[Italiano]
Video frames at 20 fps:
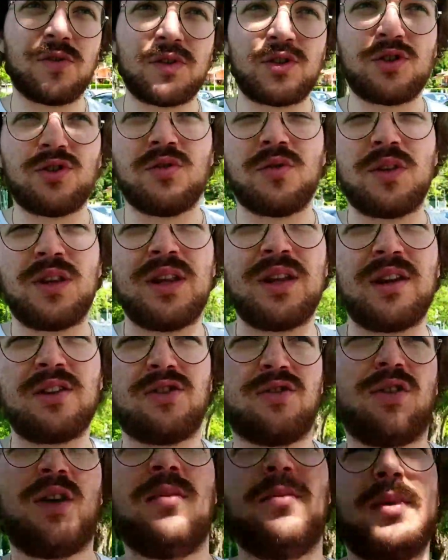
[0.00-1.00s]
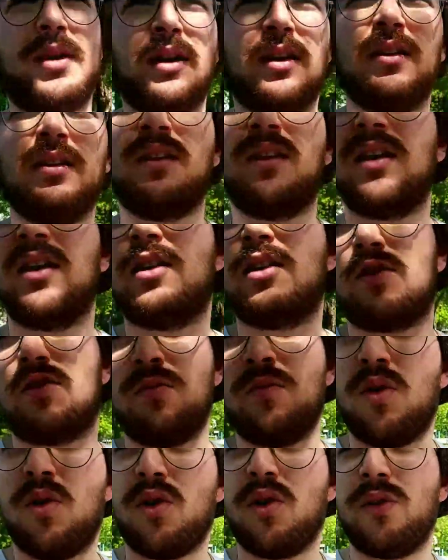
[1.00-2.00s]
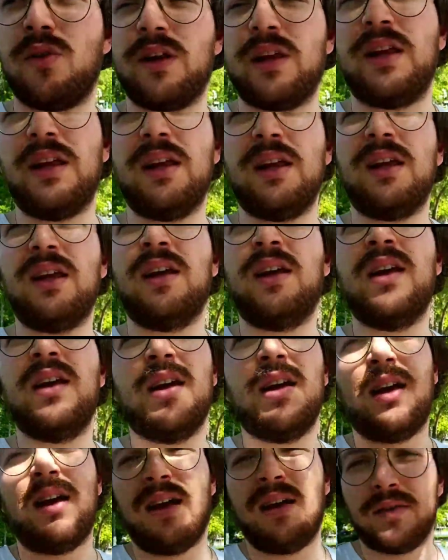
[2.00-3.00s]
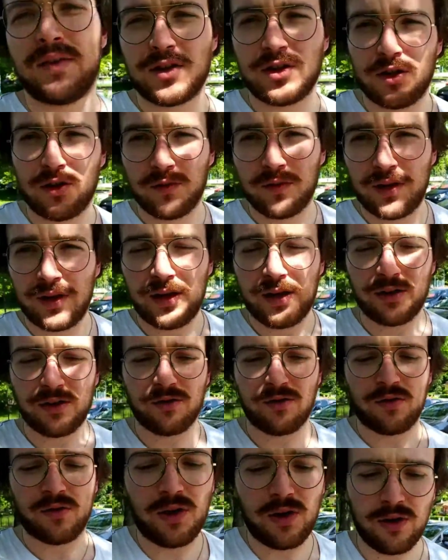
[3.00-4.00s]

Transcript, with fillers: facendo vedere solamente i rumori e facendo vedere